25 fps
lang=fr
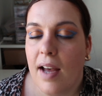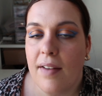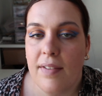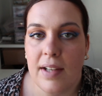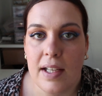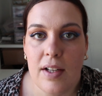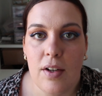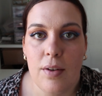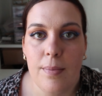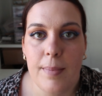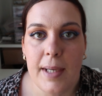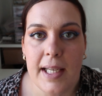
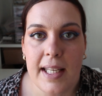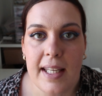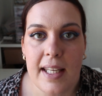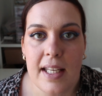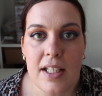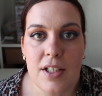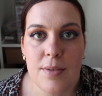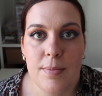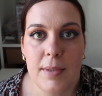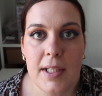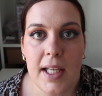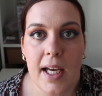avec le
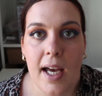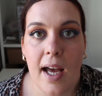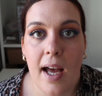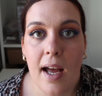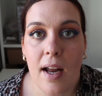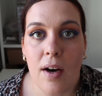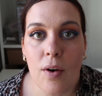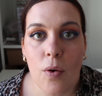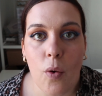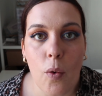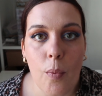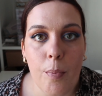maquillage
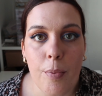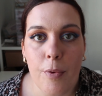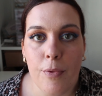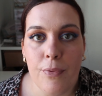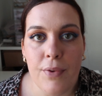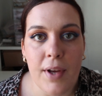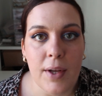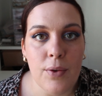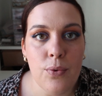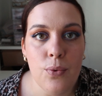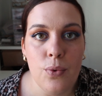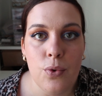minéral, on peut
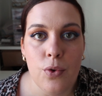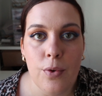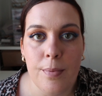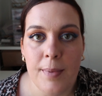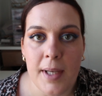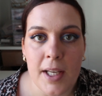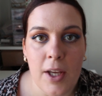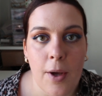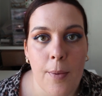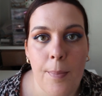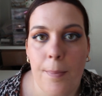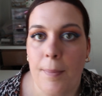faire du no
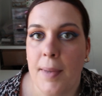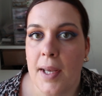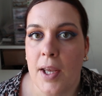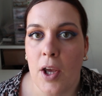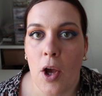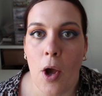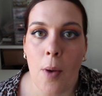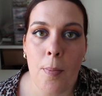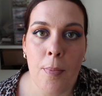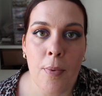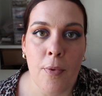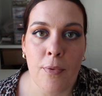make-up
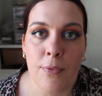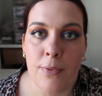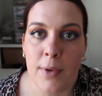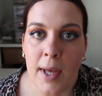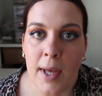make-up,